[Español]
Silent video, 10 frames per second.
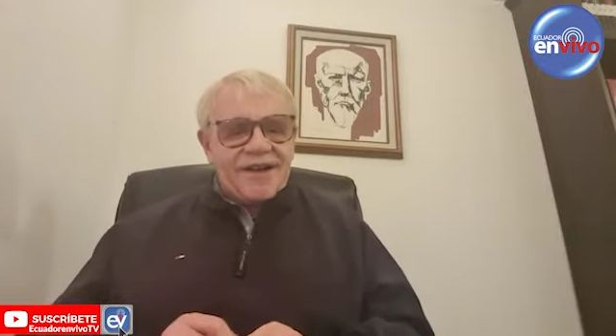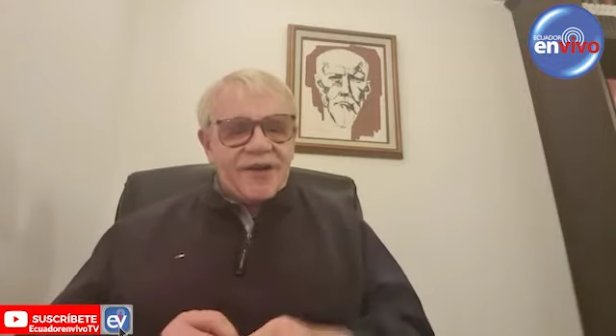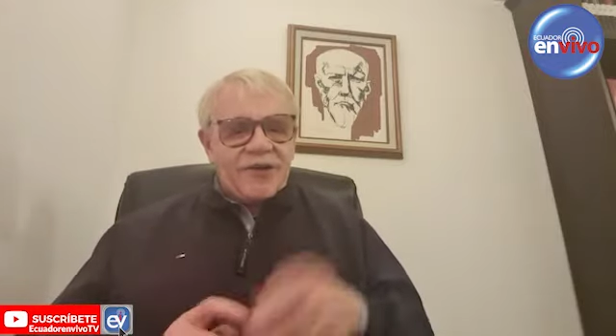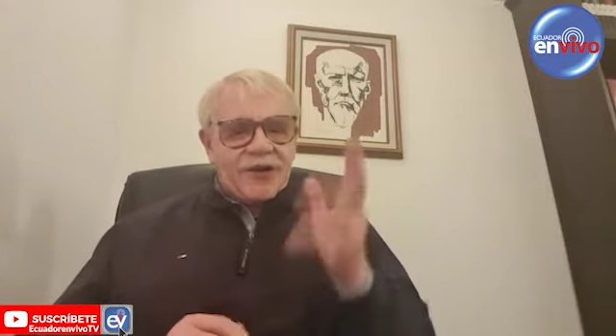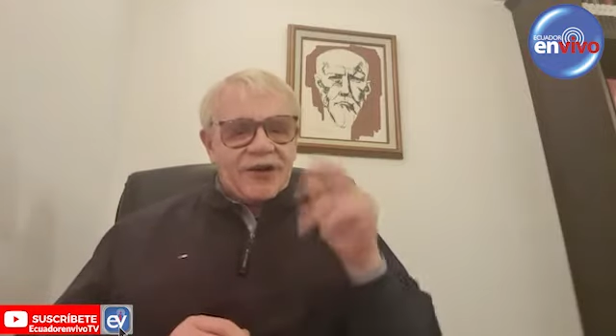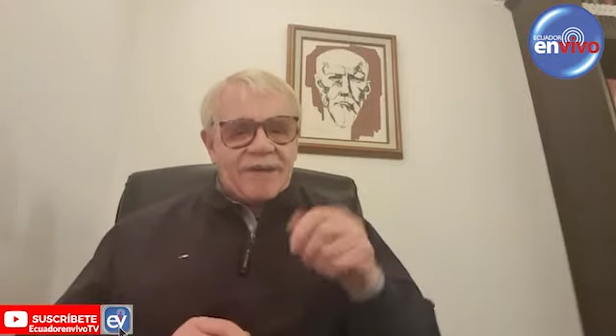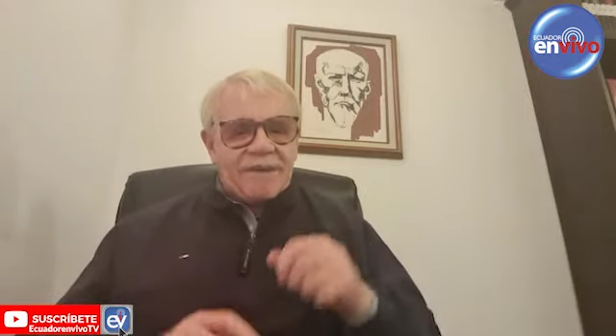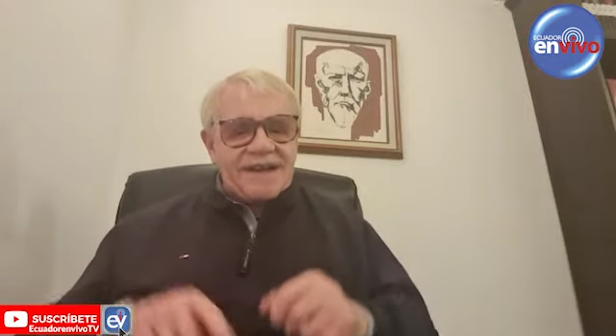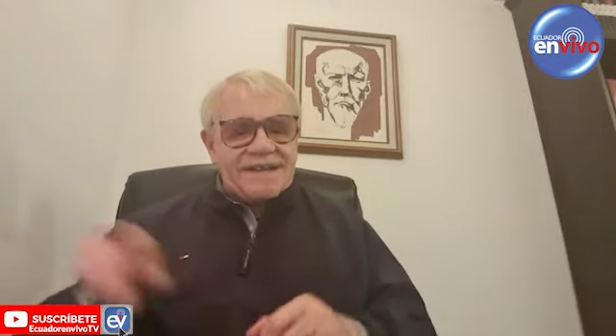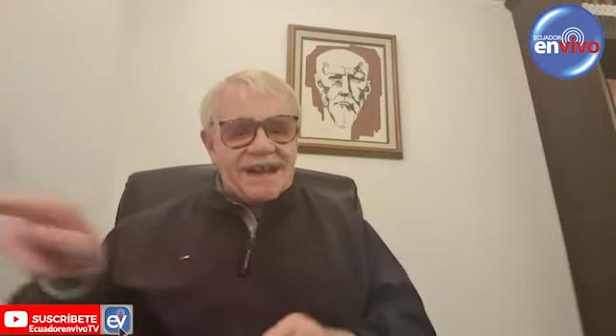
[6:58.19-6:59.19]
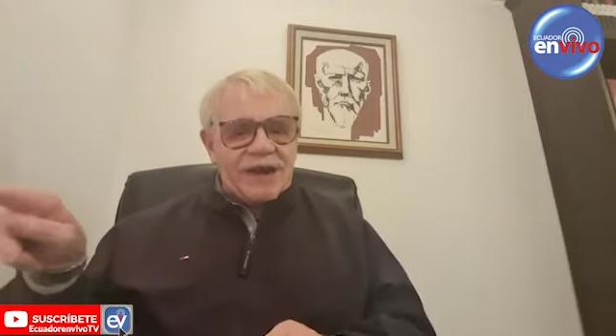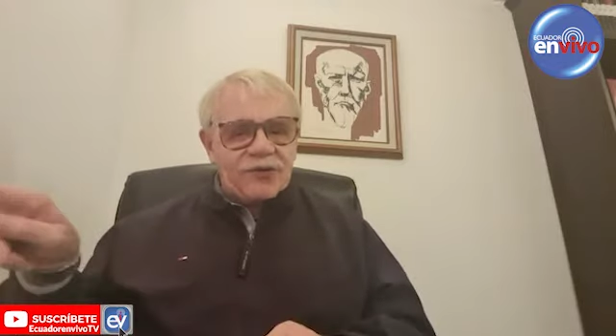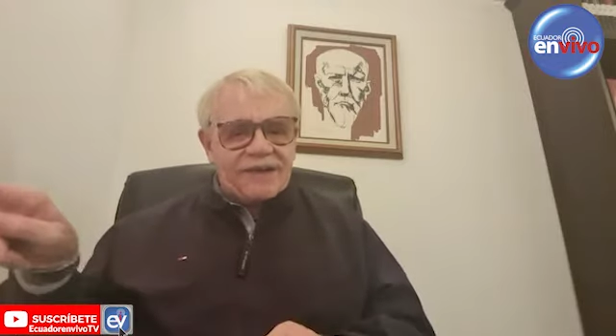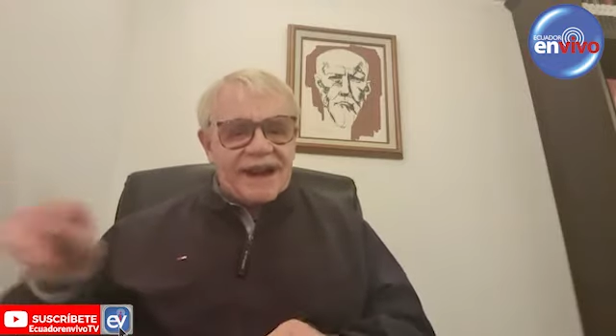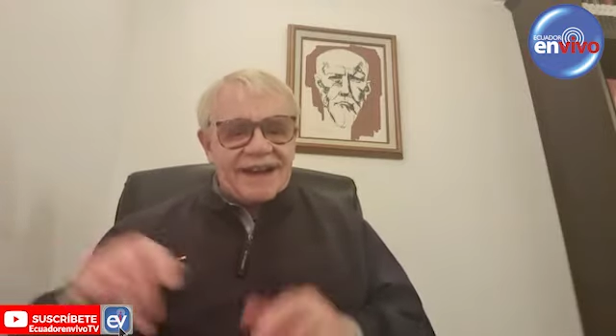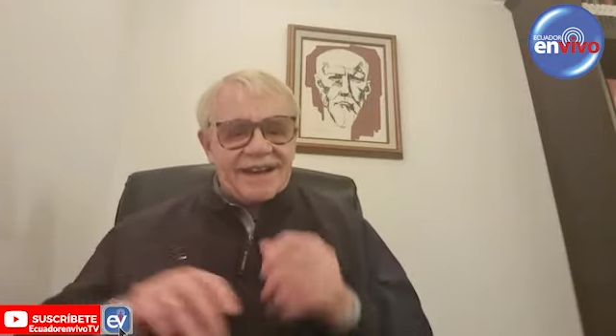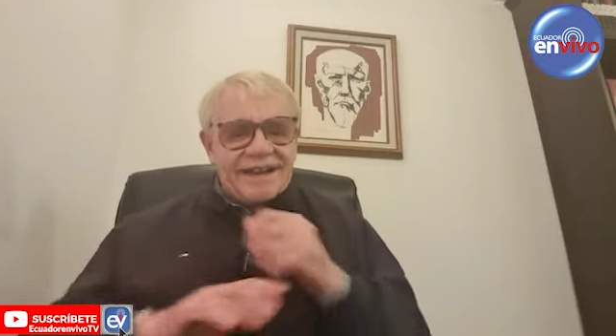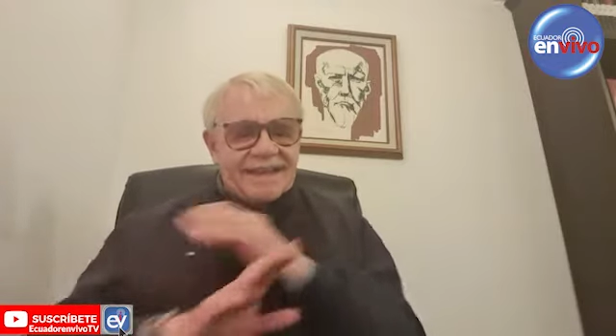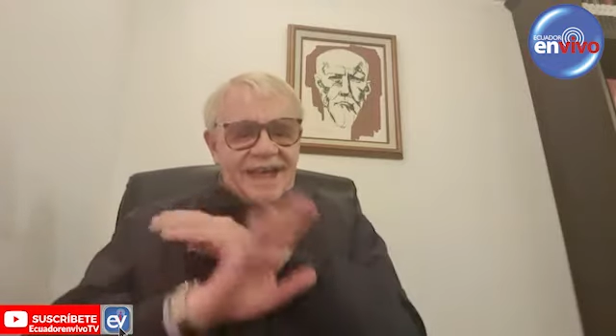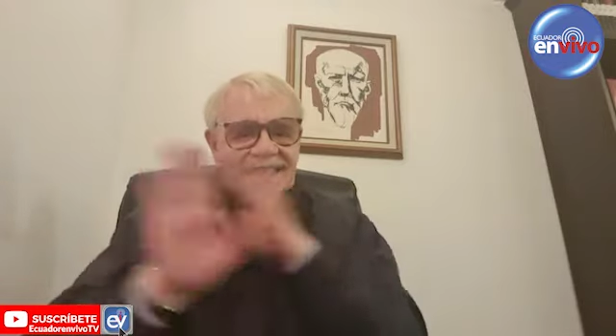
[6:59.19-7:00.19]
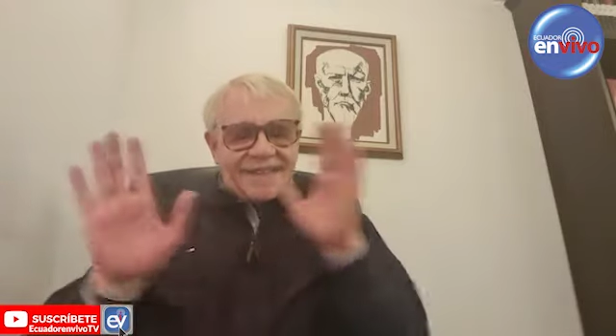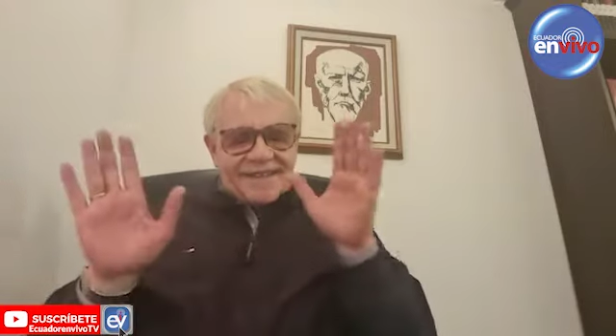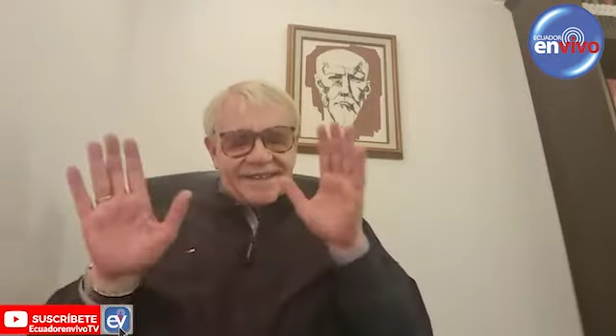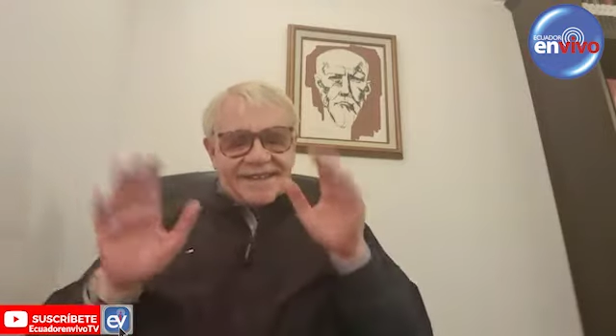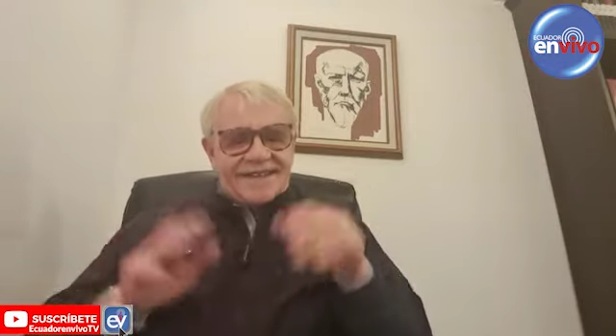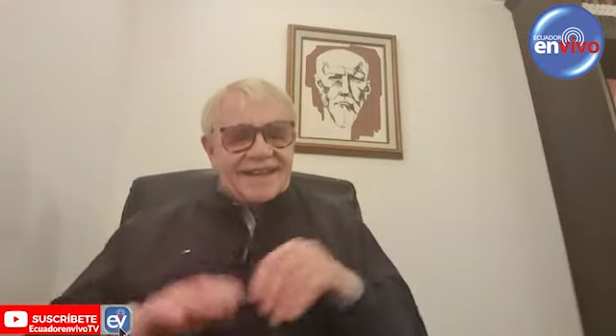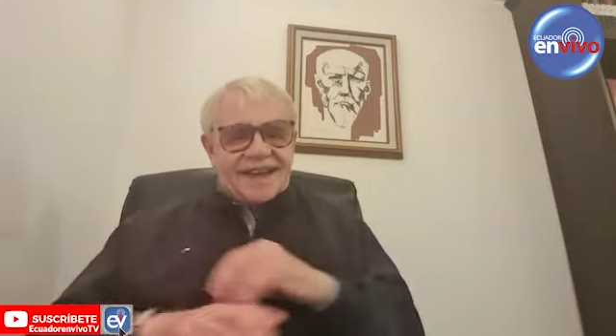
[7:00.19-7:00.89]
con lo que una prensa neutral nada dice,